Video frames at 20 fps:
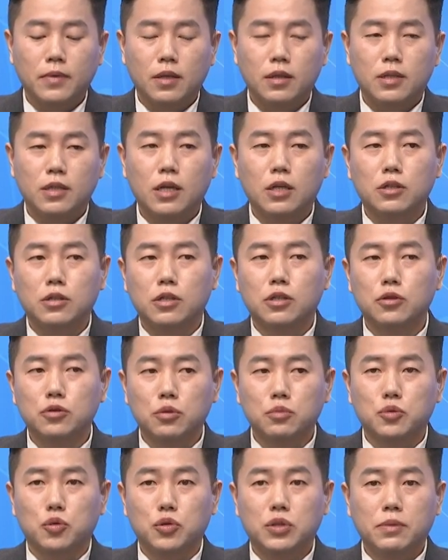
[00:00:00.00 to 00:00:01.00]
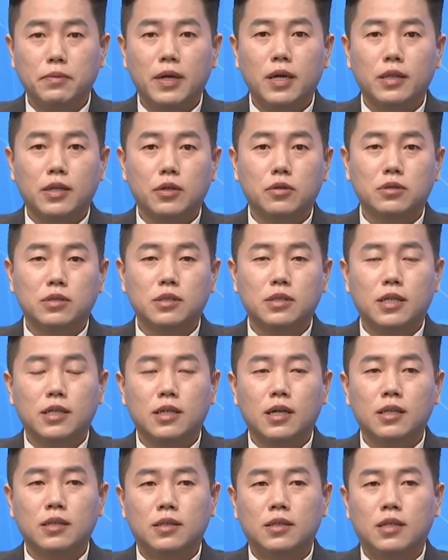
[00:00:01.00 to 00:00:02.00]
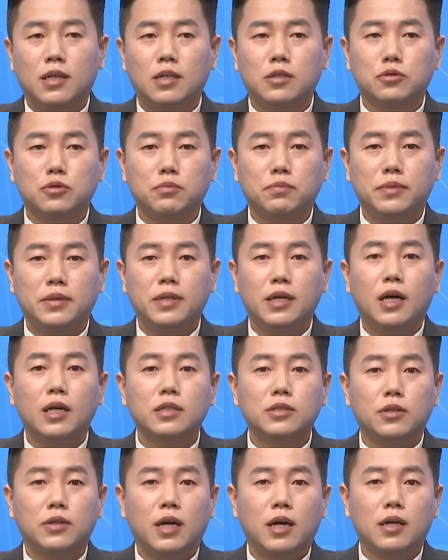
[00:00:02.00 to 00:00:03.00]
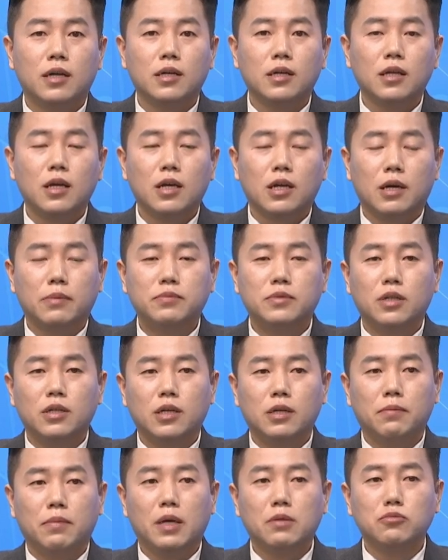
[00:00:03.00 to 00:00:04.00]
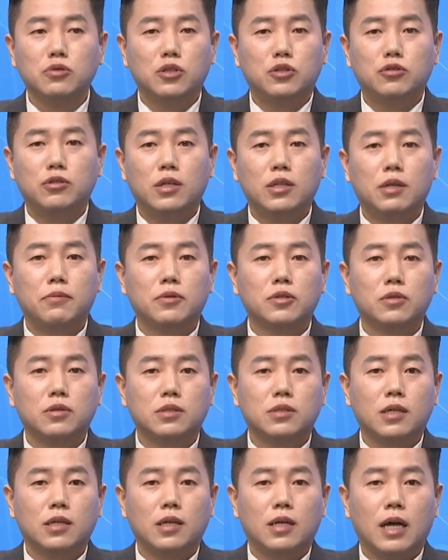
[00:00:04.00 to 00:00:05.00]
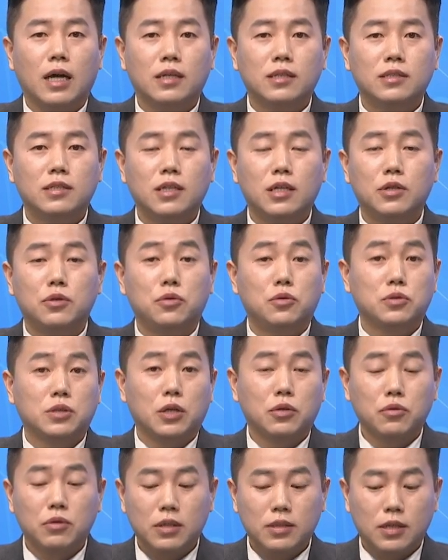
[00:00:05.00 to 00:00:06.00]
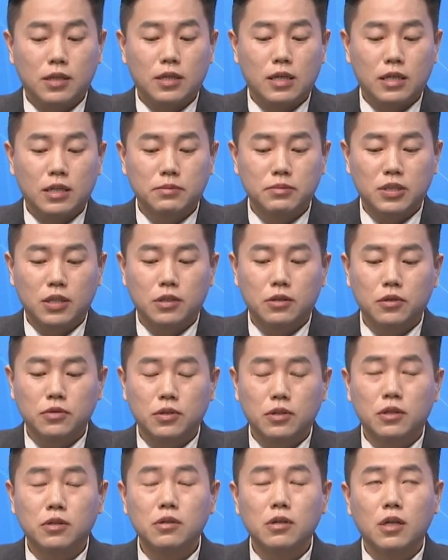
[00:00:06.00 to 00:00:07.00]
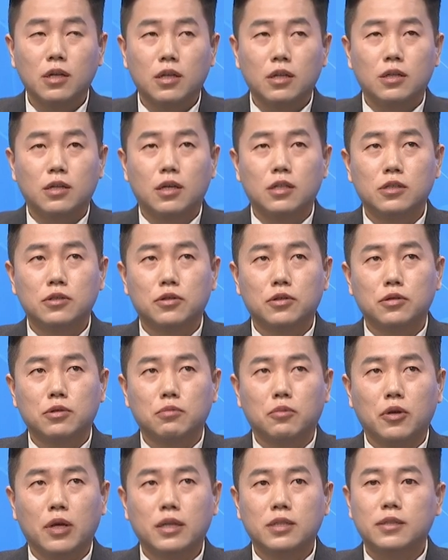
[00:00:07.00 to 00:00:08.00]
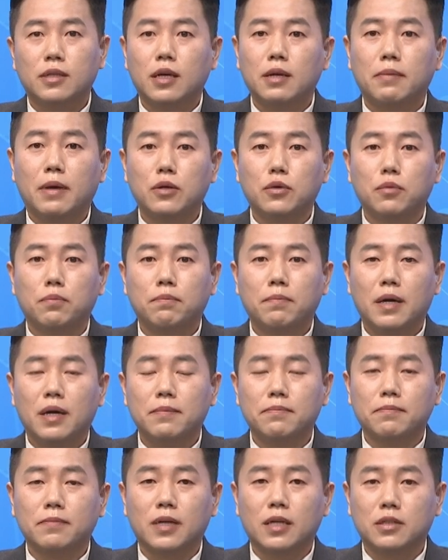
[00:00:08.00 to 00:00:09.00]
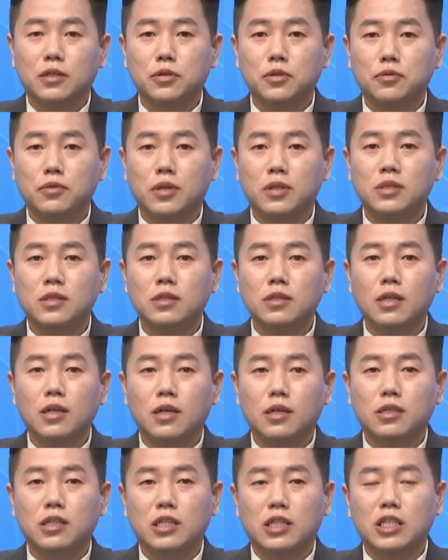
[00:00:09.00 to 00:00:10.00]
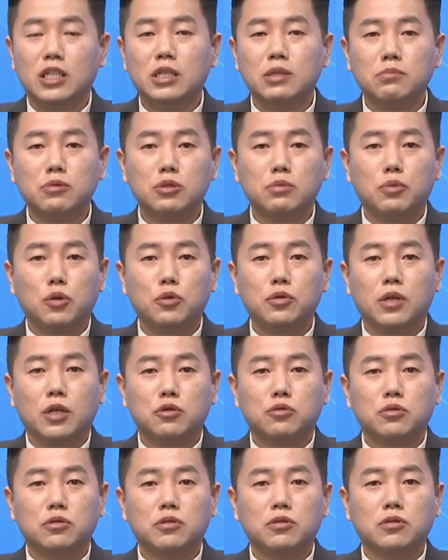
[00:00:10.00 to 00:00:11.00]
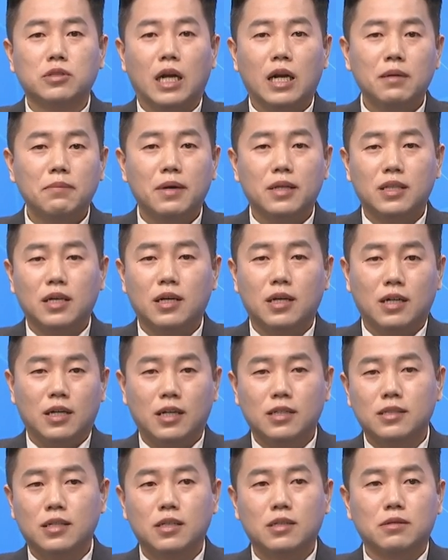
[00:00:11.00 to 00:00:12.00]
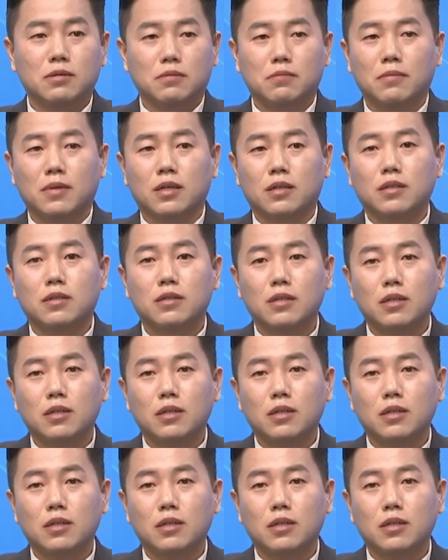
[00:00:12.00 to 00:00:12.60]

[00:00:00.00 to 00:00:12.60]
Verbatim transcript: 이걸 이걸 좀 조심해야 돼요. 그 기간대를 좀 피하셔야 갑자기 매물이 출회되면서 이제 악재로 작용할 때가 가끔씩 있거든요. 예를 들어서 뭐 SK 바이오팜 같은 경우에는 그 의무 보호 예수 날마다 항상 막